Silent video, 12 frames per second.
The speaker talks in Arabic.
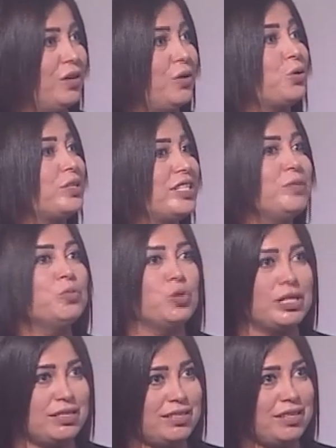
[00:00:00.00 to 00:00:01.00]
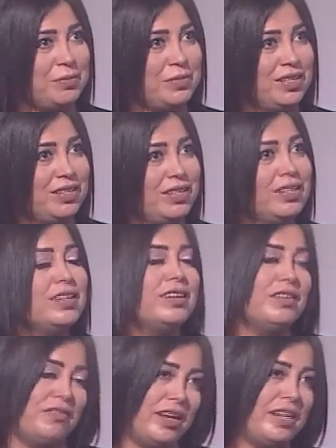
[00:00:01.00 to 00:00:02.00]
روتين منظم
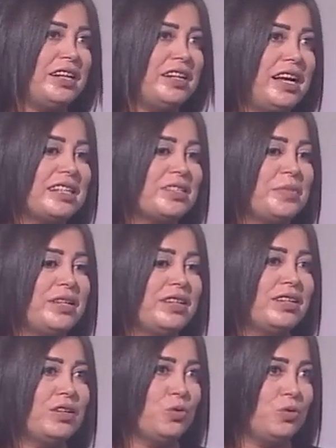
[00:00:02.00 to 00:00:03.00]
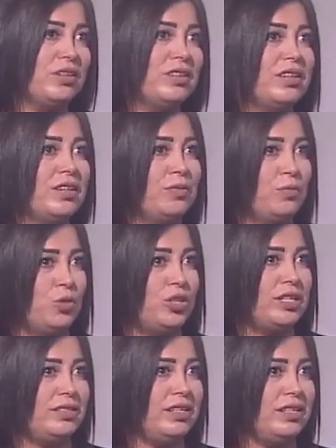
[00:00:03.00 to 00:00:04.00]
فنحن لازم نكون
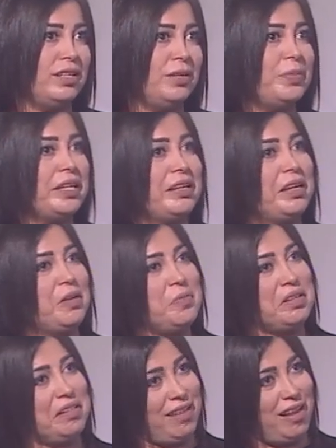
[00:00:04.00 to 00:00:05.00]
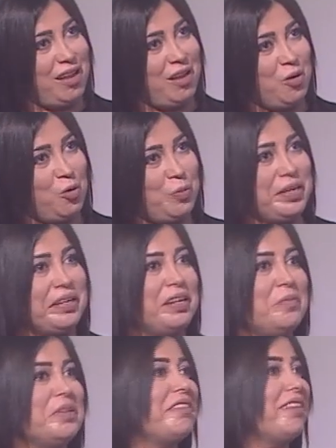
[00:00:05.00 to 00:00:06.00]
معتدلين بين كلمه لا وبين
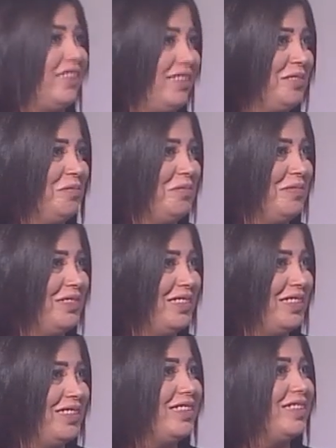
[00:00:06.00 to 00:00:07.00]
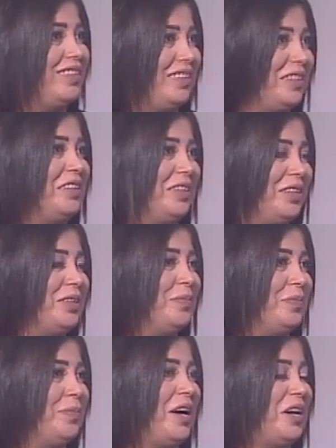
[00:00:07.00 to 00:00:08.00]
كلمه ايه يعني
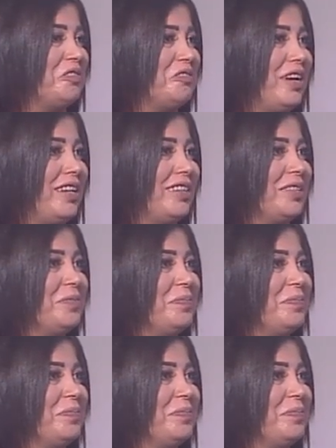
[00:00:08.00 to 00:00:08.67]
مع اطفالنا